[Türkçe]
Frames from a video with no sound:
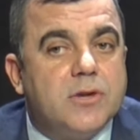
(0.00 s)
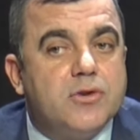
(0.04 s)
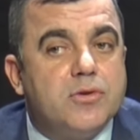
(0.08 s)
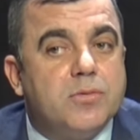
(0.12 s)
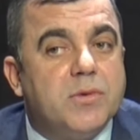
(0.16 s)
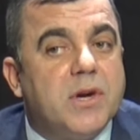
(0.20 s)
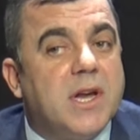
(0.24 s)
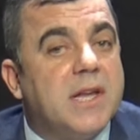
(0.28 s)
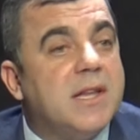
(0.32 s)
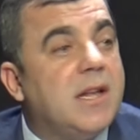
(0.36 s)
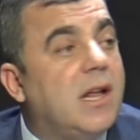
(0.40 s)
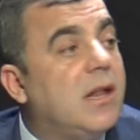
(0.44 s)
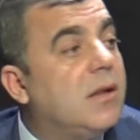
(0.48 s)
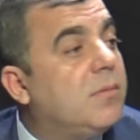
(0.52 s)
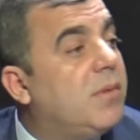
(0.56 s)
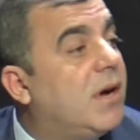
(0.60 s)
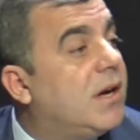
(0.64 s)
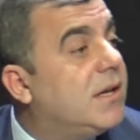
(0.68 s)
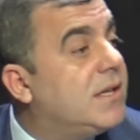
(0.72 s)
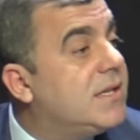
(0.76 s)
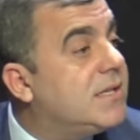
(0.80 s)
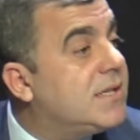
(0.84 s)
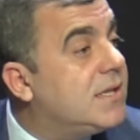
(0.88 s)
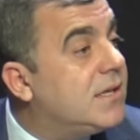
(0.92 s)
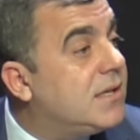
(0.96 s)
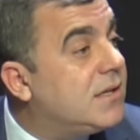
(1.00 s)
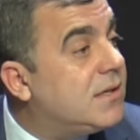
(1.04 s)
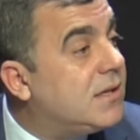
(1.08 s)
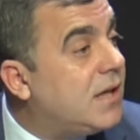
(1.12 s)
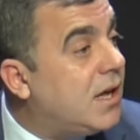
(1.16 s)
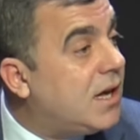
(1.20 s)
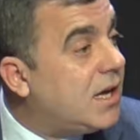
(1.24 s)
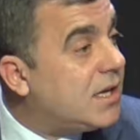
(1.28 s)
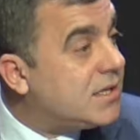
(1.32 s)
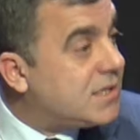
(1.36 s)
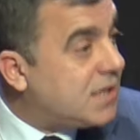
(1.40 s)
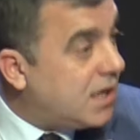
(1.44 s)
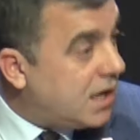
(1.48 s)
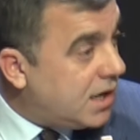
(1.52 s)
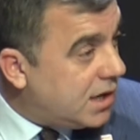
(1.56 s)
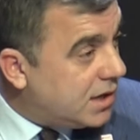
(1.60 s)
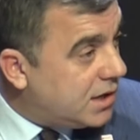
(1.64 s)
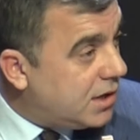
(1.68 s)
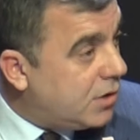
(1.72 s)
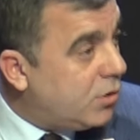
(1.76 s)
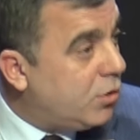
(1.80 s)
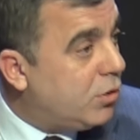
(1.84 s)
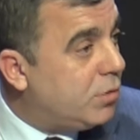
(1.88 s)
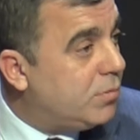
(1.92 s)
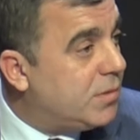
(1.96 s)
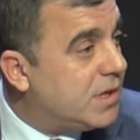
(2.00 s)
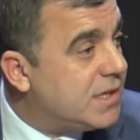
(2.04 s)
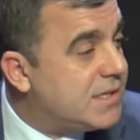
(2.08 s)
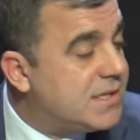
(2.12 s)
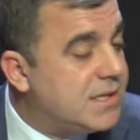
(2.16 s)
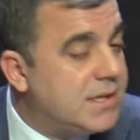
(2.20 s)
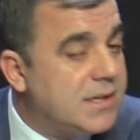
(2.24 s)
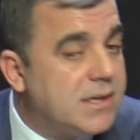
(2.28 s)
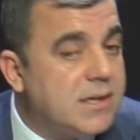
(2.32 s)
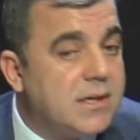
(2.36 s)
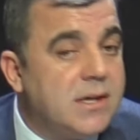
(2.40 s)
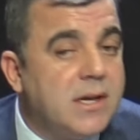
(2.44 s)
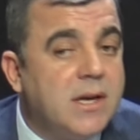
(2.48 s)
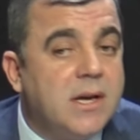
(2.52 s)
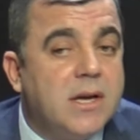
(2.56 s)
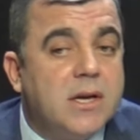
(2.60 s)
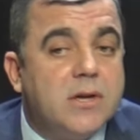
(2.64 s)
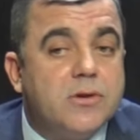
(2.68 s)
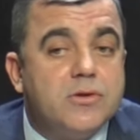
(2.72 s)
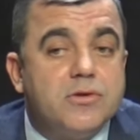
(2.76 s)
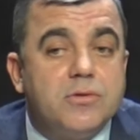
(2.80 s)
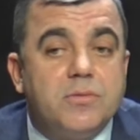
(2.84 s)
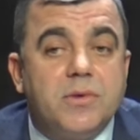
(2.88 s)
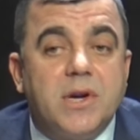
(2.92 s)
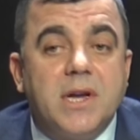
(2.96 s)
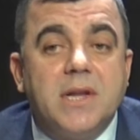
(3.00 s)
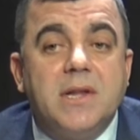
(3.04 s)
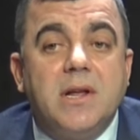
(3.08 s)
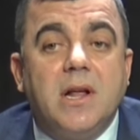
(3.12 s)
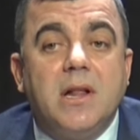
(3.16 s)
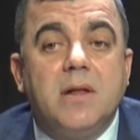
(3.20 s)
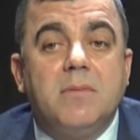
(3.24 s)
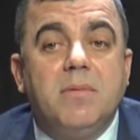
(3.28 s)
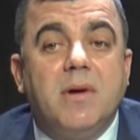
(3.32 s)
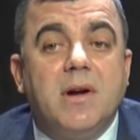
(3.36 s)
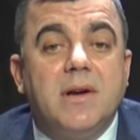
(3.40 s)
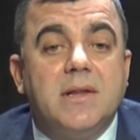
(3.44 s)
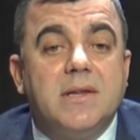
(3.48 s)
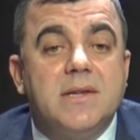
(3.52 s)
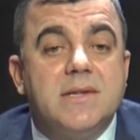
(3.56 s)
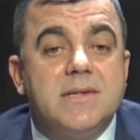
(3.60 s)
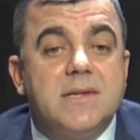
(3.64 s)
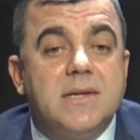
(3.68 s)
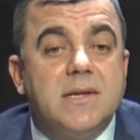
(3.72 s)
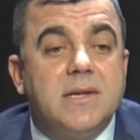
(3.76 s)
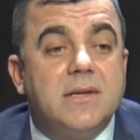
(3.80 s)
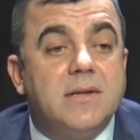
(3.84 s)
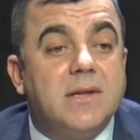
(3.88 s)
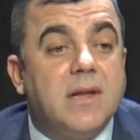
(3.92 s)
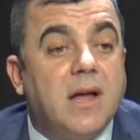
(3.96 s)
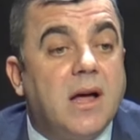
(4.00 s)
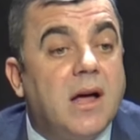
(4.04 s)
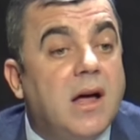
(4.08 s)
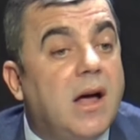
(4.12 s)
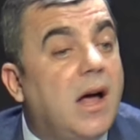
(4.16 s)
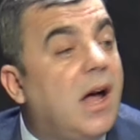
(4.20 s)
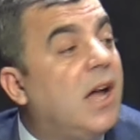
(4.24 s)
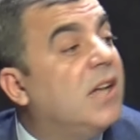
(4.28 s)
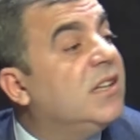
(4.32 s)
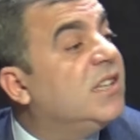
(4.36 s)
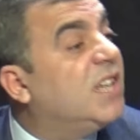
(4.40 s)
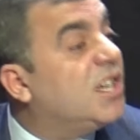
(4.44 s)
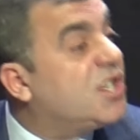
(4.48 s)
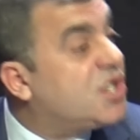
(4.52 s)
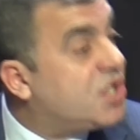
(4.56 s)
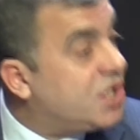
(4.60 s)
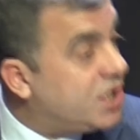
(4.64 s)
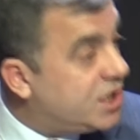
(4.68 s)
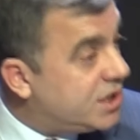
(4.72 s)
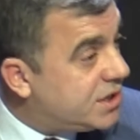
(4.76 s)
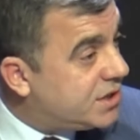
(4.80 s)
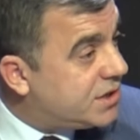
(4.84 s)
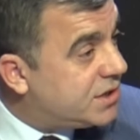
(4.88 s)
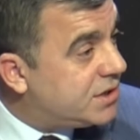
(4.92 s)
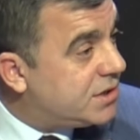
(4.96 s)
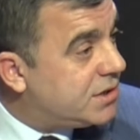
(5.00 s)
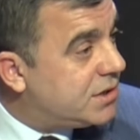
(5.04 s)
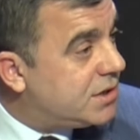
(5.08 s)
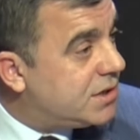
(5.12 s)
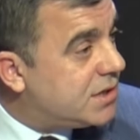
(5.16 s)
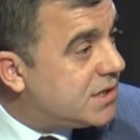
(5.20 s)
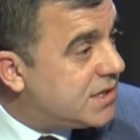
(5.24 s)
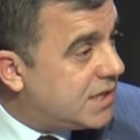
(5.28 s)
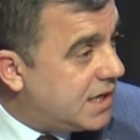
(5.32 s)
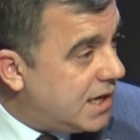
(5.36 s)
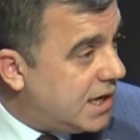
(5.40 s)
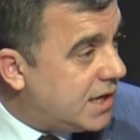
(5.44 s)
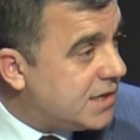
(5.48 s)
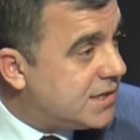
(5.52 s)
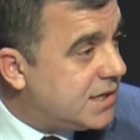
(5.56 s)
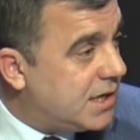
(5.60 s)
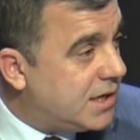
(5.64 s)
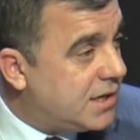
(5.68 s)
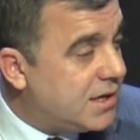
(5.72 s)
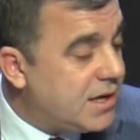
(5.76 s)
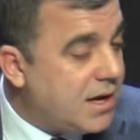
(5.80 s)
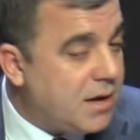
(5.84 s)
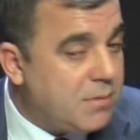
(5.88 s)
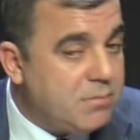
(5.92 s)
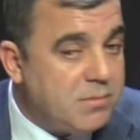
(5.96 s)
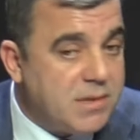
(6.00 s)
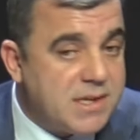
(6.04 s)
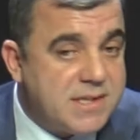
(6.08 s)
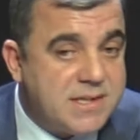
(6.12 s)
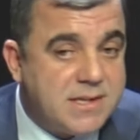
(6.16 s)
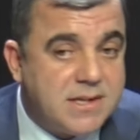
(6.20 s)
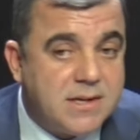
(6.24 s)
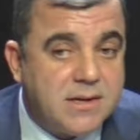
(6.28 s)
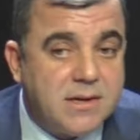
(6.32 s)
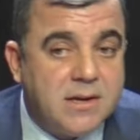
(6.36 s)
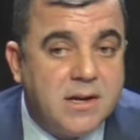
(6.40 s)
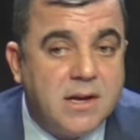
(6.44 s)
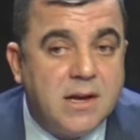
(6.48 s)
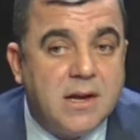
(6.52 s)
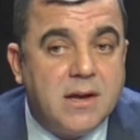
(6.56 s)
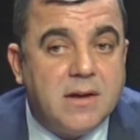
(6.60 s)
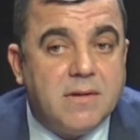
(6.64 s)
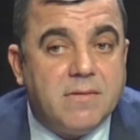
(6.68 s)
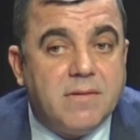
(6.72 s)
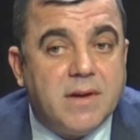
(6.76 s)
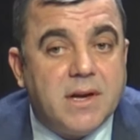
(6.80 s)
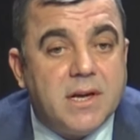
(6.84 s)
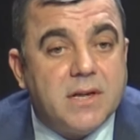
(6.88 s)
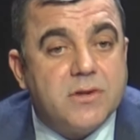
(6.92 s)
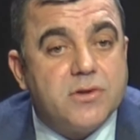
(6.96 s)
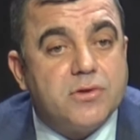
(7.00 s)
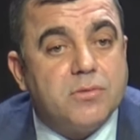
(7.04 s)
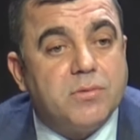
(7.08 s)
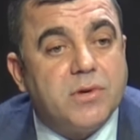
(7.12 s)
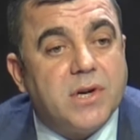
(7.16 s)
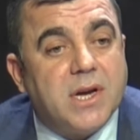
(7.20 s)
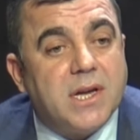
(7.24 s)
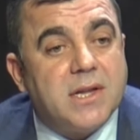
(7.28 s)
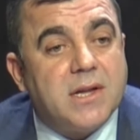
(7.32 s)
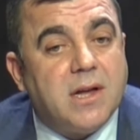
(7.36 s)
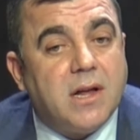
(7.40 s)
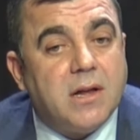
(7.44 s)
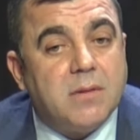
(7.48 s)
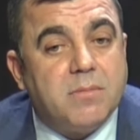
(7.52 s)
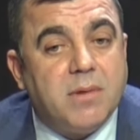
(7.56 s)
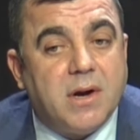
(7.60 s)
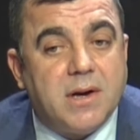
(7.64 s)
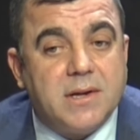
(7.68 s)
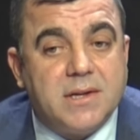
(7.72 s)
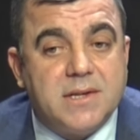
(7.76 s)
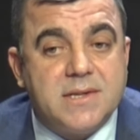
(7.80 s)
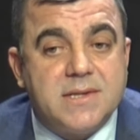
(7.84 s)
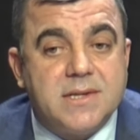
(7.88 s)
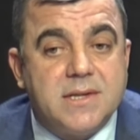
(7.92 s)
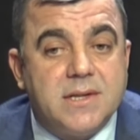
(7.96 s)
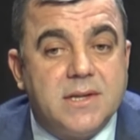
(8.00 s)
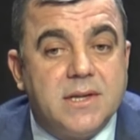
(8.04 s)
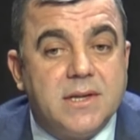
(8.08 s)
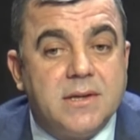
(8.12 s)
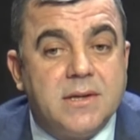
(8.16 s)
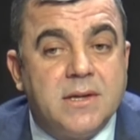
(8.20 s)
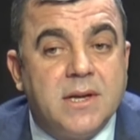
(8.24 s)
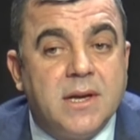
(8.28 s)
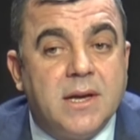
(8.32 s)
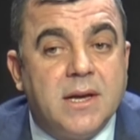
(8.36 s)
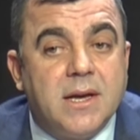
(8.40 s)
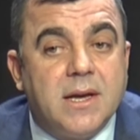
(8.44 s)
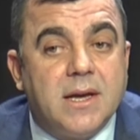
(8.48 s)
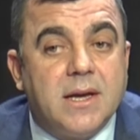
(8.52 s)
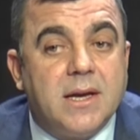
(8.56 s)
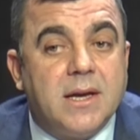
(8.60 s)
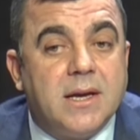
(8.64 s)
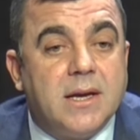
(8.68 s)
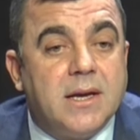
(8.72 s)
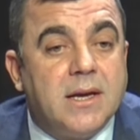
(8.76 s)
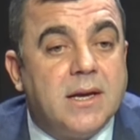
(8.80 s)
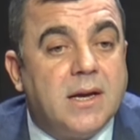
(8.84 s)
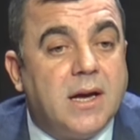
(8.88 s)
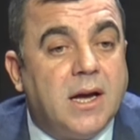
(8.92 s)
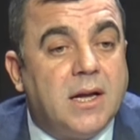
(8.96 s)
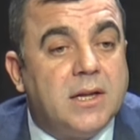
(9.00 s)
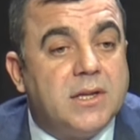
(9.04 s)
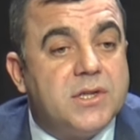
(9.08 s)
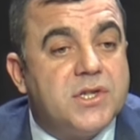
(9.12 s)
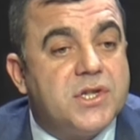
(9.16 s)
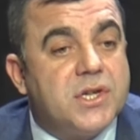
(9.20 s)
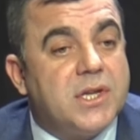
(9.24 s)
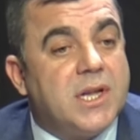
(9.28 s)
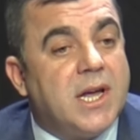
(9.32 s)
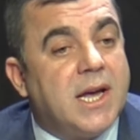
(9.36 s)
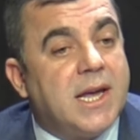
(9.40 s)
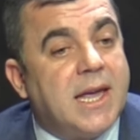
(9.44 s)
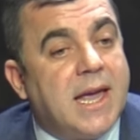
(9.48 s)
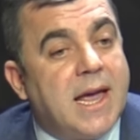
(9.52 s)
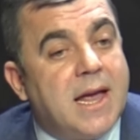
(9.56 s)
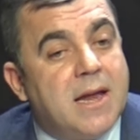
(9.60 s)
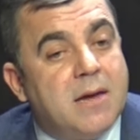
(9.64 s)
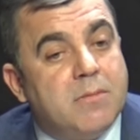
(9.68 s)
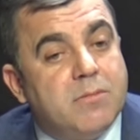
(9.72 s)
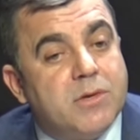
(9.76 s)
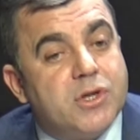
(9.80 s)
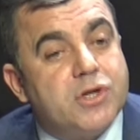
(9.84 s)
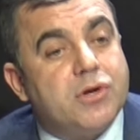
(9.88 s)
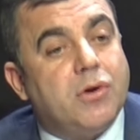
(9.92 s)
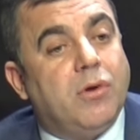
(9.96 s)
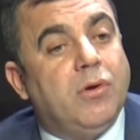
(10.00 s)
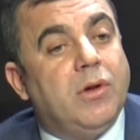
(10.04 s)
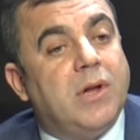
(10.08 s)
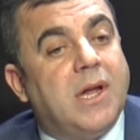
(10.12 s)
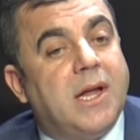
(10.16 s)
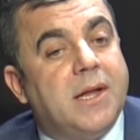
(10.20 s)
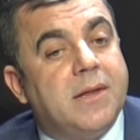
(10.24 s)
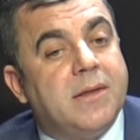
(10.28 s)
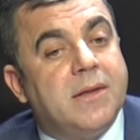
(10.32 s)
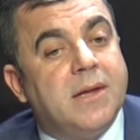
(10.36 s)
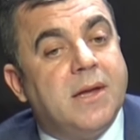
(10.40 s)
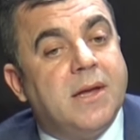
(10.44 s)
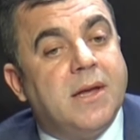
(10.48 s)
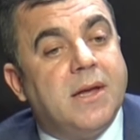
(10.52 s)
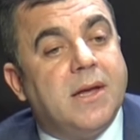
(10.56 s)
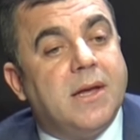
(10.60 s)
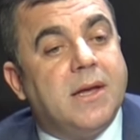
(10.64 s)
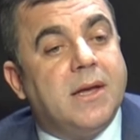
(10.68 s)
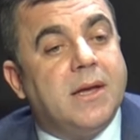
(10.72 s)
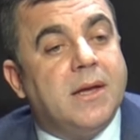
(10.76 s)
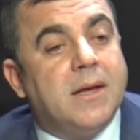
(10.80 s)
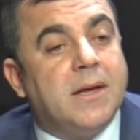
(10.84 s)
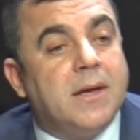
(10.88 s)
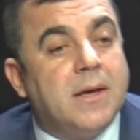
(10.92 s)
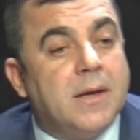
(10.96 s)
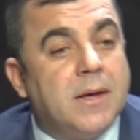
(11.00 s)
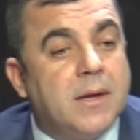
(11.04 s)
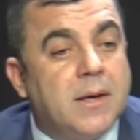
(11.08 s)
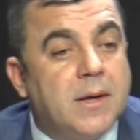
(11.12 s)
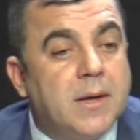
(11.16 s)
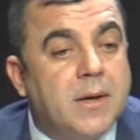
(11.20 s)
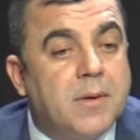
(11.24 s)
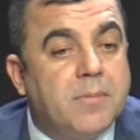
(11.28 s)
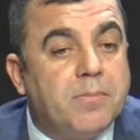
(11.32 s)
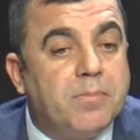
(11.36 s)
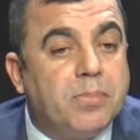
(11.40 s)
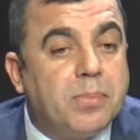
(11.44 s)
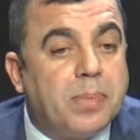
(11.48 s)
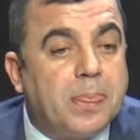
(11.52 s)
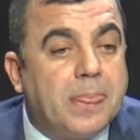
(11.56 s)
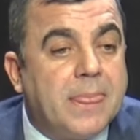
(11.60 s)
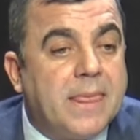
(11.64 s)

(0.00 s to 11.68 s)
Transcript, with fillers: Cumhuriyet Halk Partisi'nin daha sahada olması, Cumhuriyet Halk Partisi'nin daha anlaşılır siyaset yapması ve Cumhuriyet Halk Partisi'nin e, alışıla gelmiş olan e,